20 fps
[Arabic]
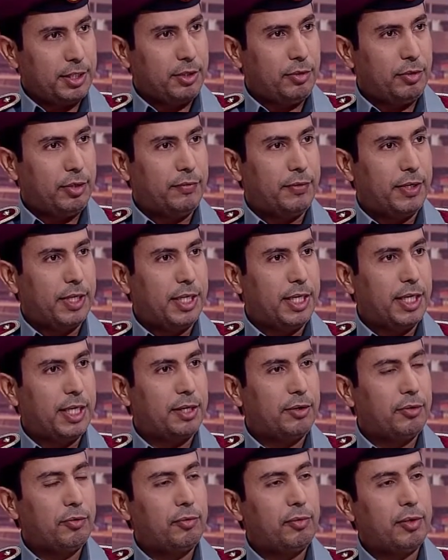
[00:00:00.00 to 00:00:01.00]
يوقف
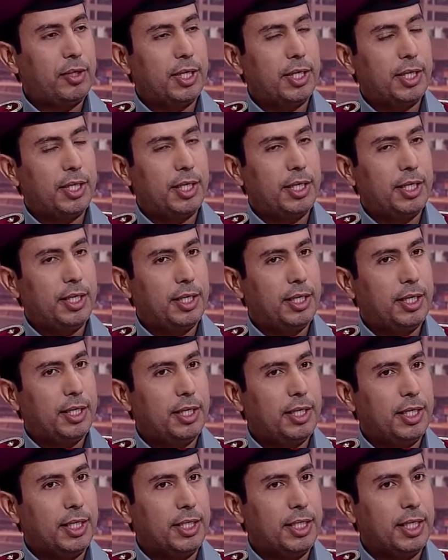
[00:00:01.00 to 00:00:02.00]
عليها وهذا
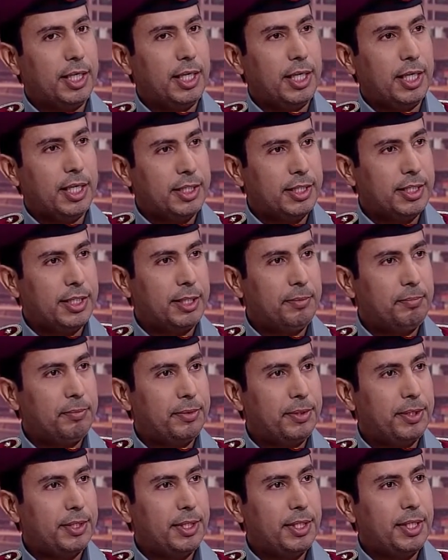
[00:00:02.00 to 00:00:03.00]
يعني الانسب
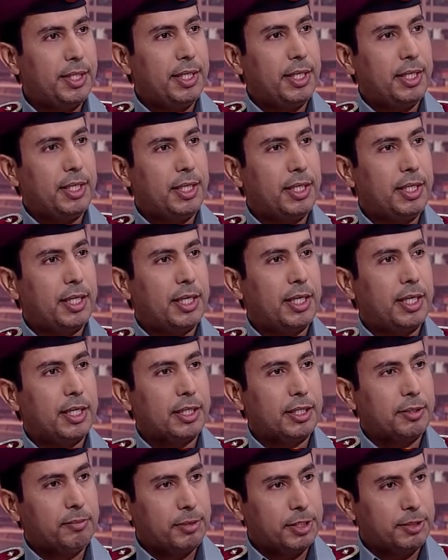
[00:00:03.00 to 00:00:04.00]

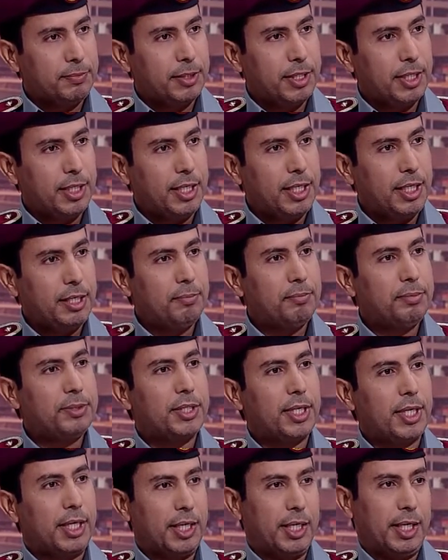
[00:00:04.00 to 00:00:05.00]
لالتقاط بصمه العين
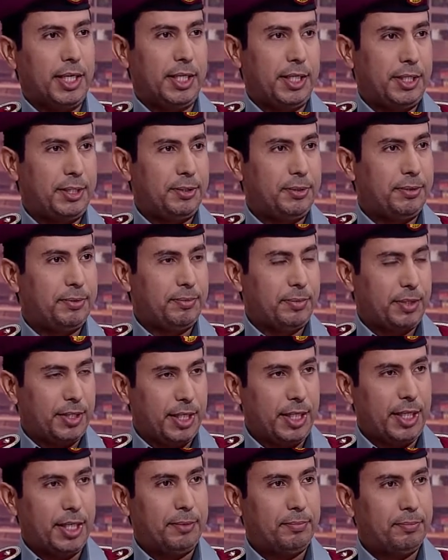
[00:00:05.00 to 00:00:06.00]
بسرعه يعني بسرعه
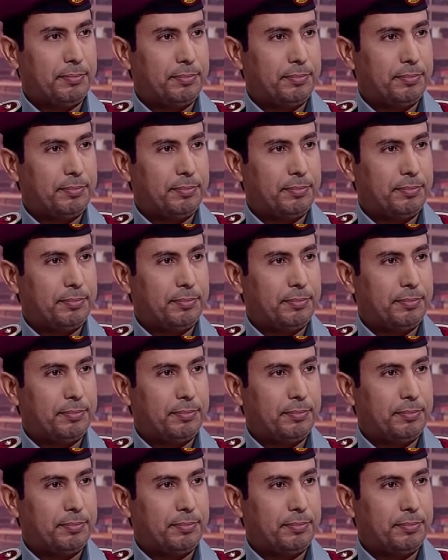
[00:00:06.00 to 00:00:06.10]
اي نعم